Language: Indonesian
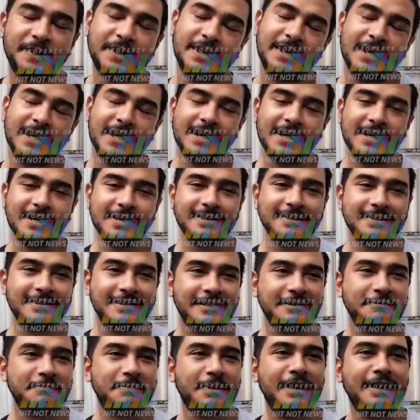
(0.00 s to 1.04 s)
Ya,
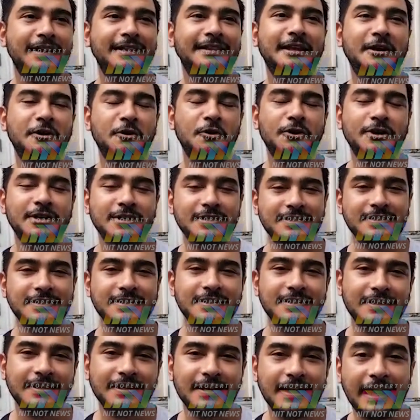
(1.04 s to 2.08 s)
jadi peran antagonis
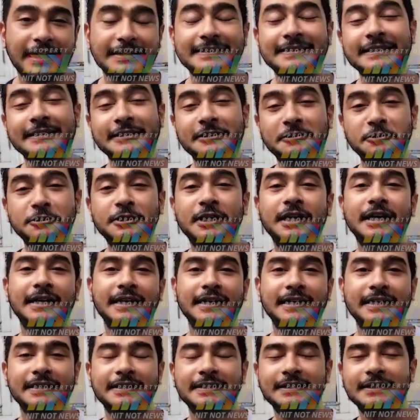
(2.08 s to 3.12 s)
sih asik juga
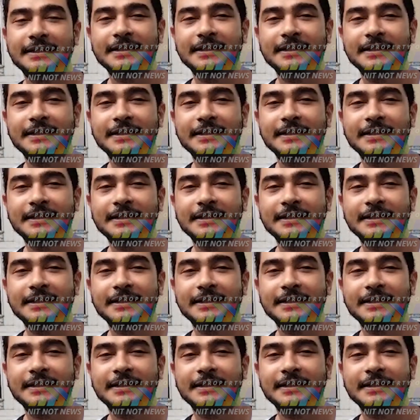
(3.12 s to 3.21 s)
ya.